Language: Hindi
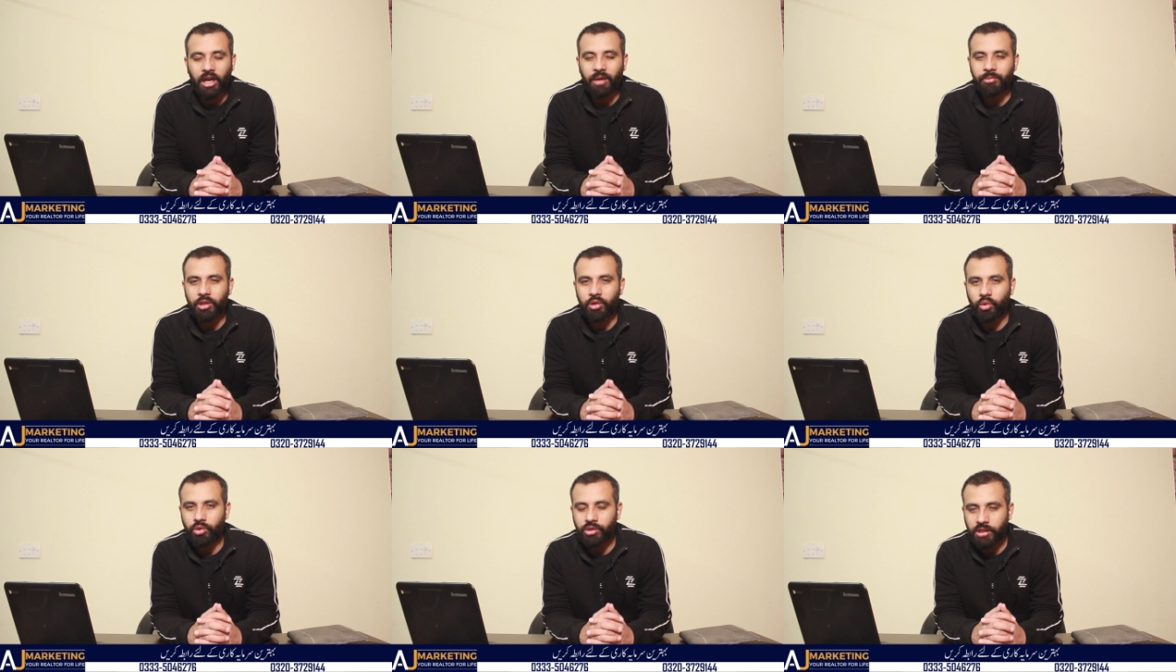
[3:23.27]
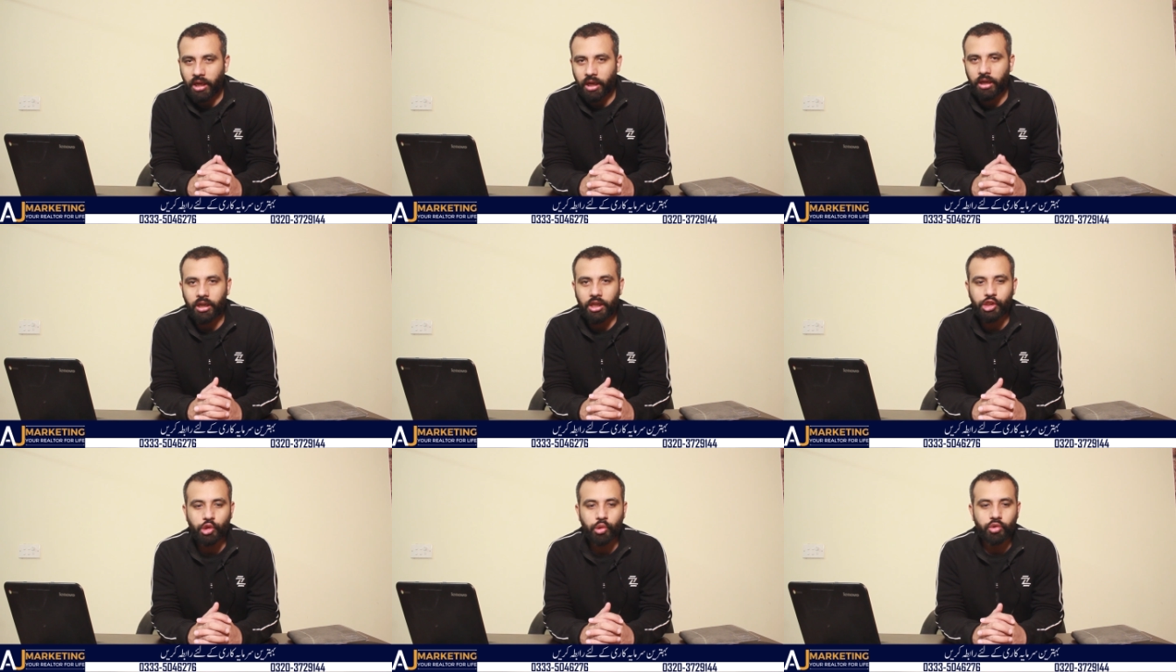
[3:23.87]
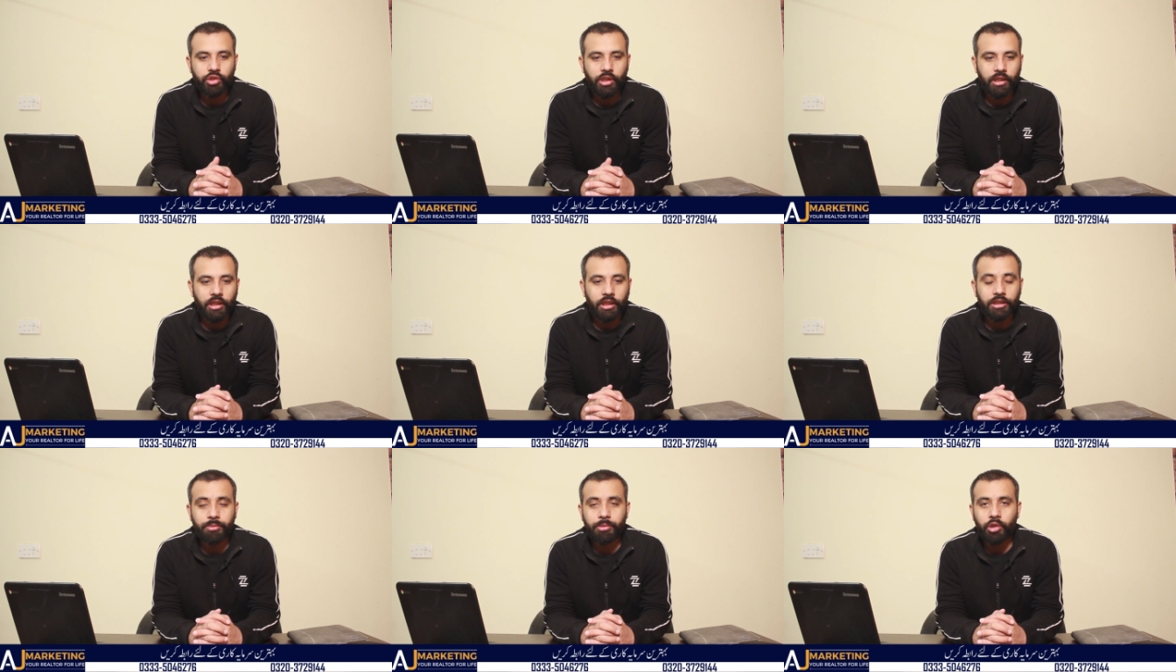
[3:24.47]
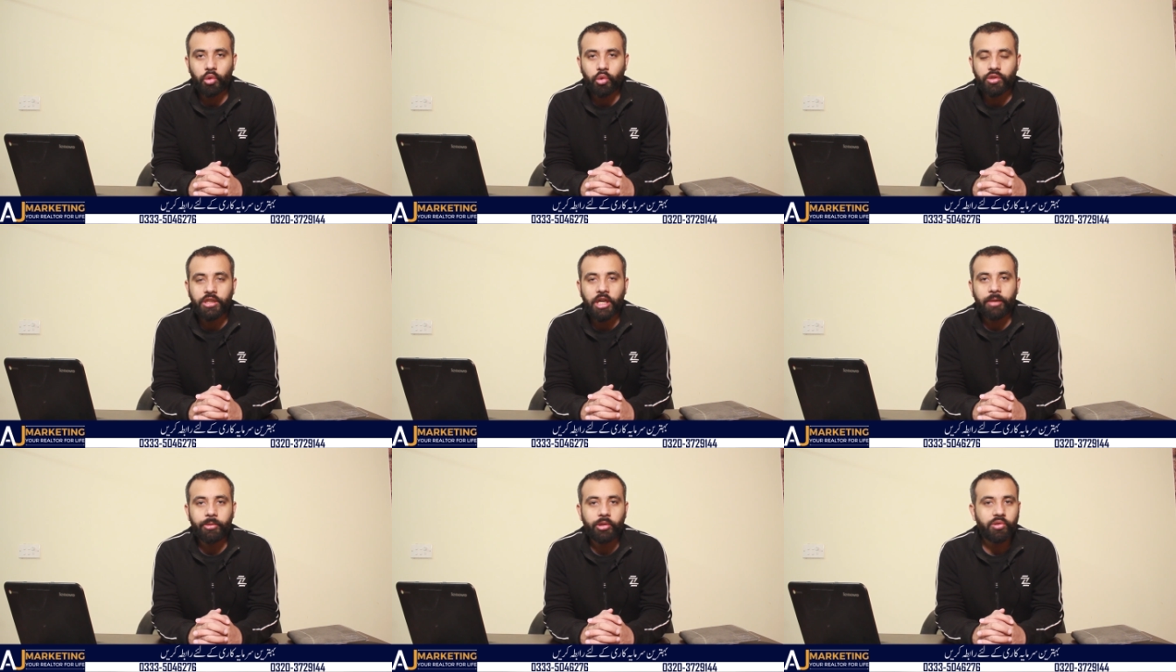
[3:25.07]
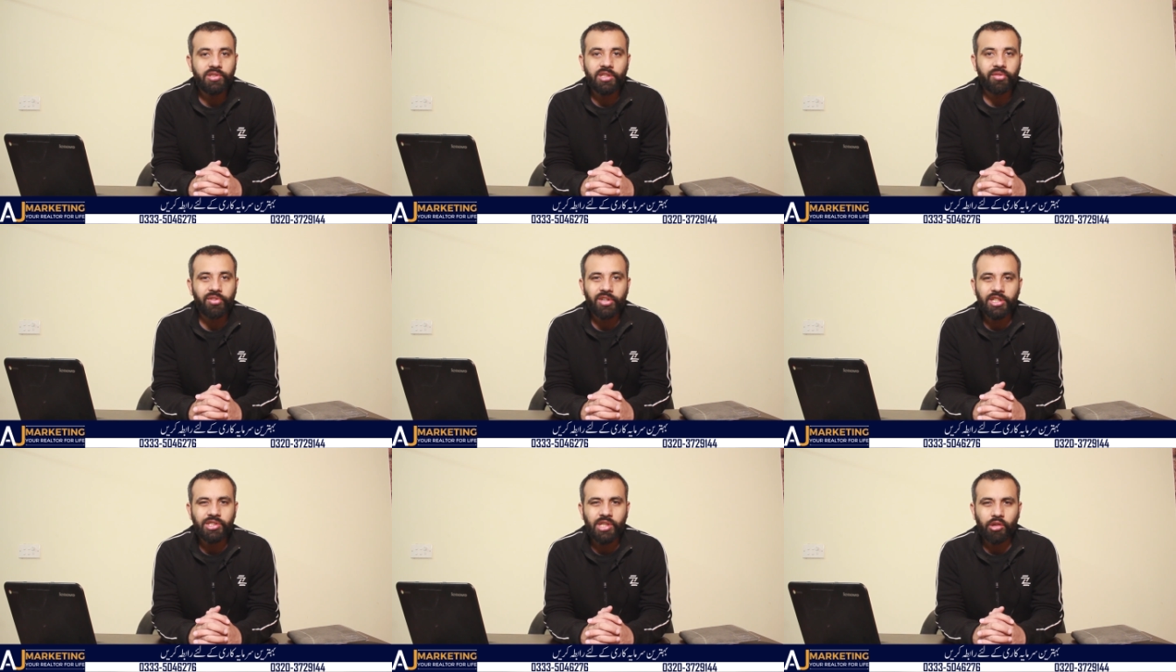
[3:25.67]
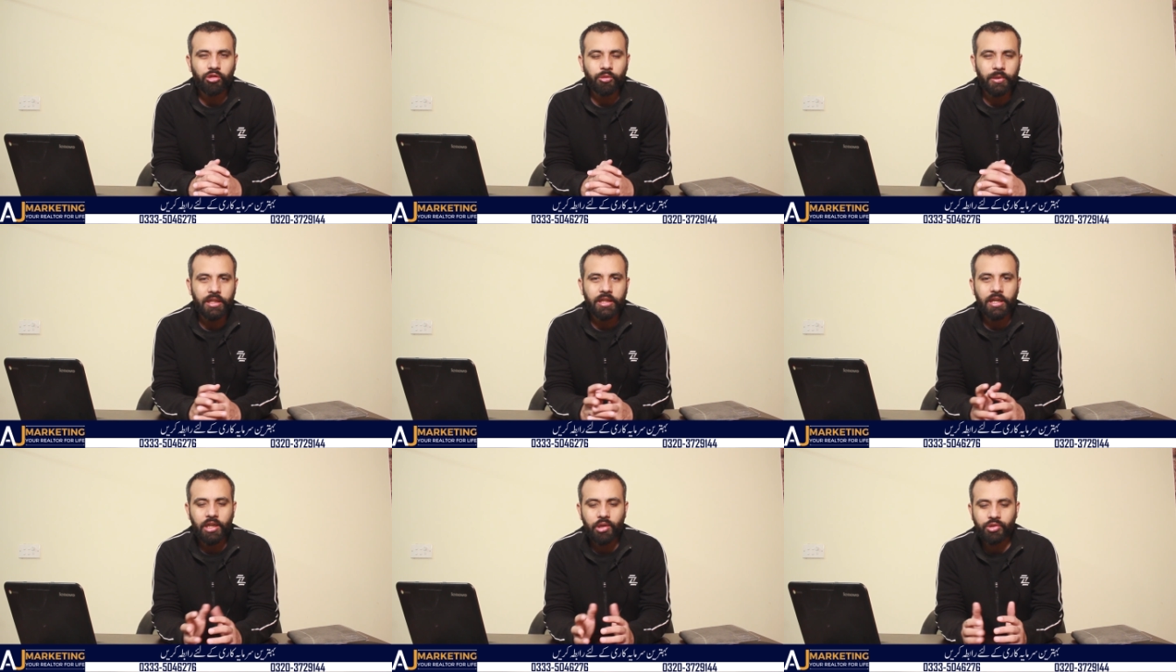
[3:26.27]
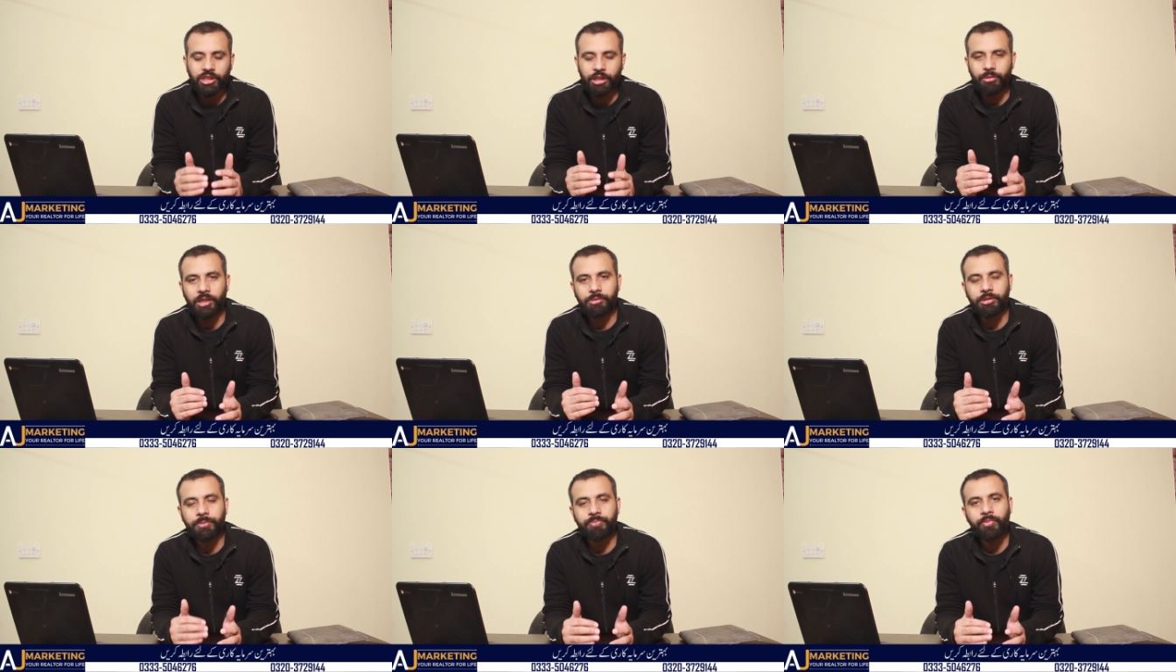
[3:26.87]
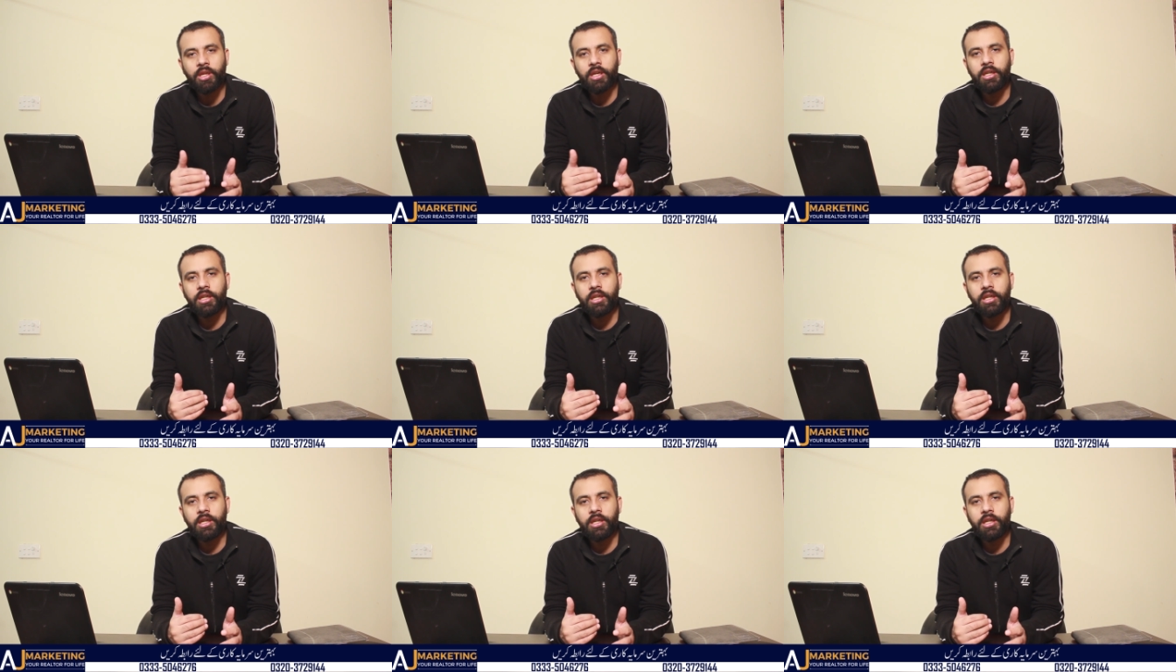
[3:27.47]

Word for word: हमने दो साल का सोचा था जबकि दो साल में तो सिर्फ ए साउथ मिलेगा ना उसके बाद फिर